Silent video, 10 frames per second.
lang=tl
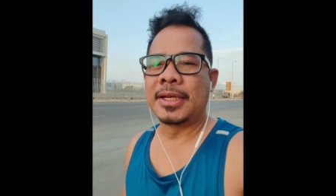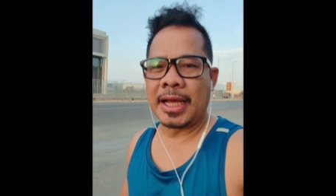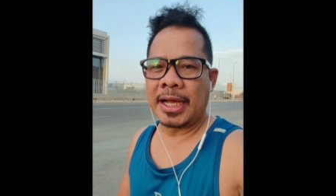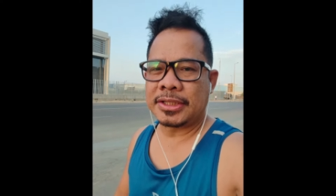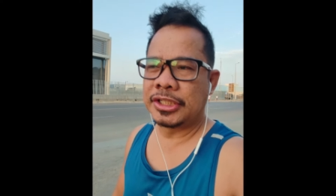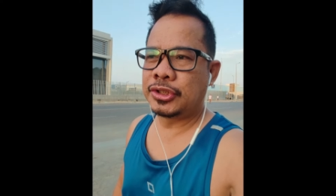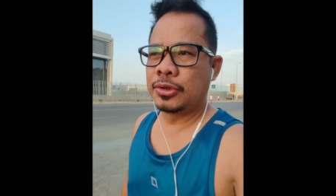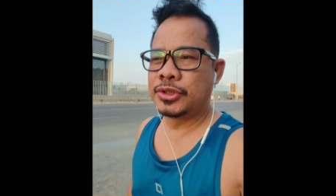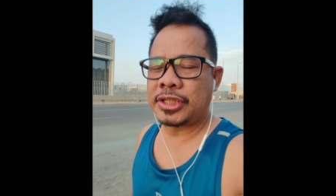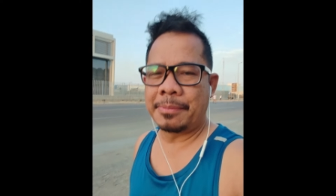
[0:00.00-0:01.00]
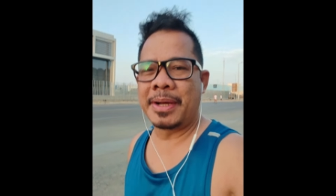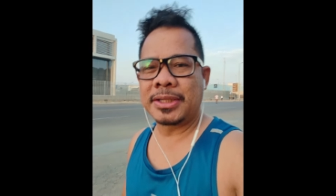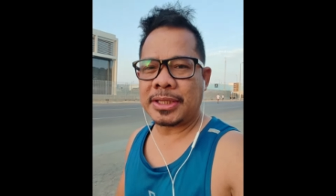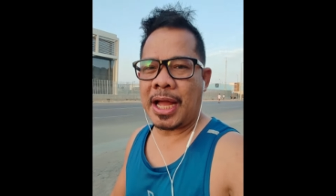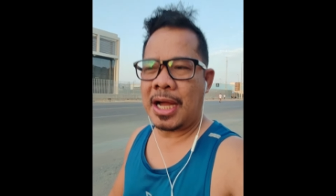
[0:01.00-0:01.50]
ng atensyon sa
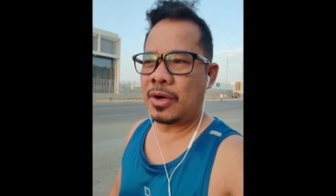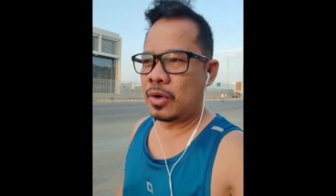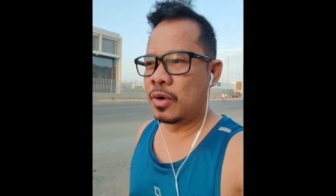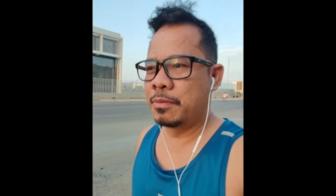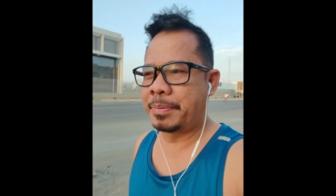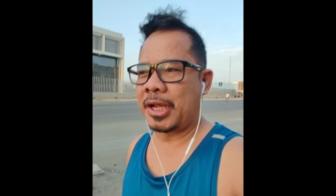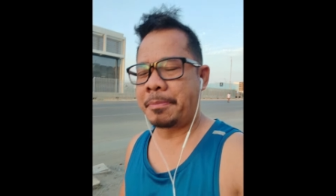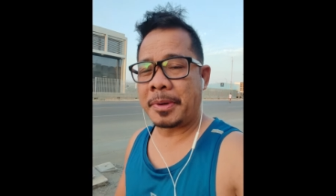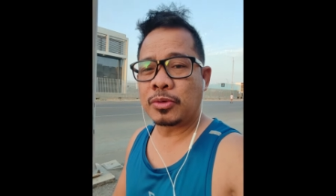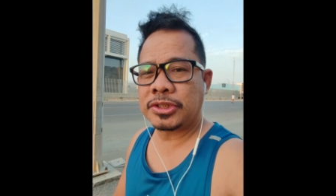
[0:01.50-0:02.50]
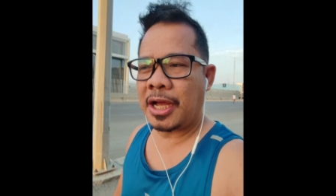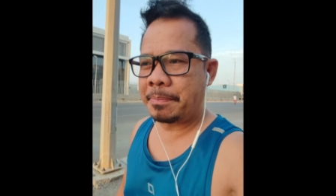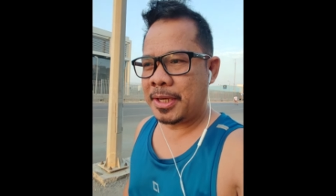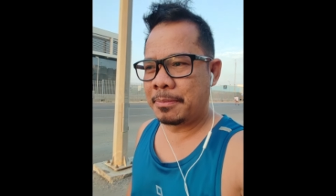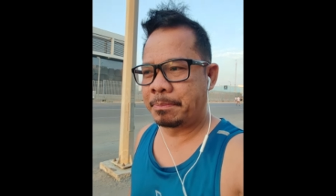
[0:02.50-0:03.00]
ibang tao para
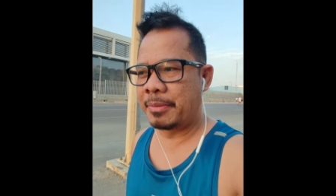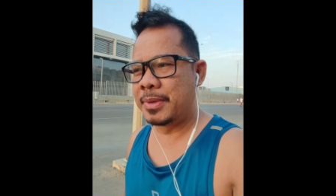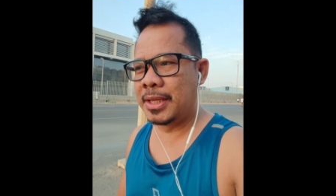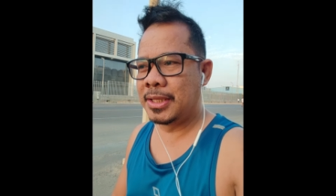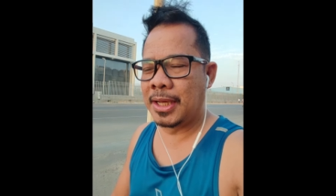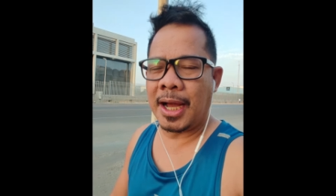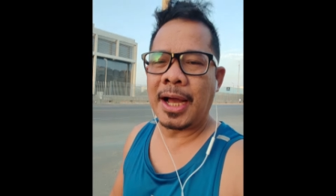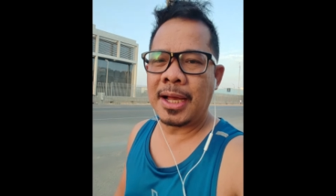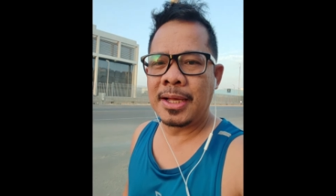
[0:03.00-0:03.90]
pag-usapan ng pamilya,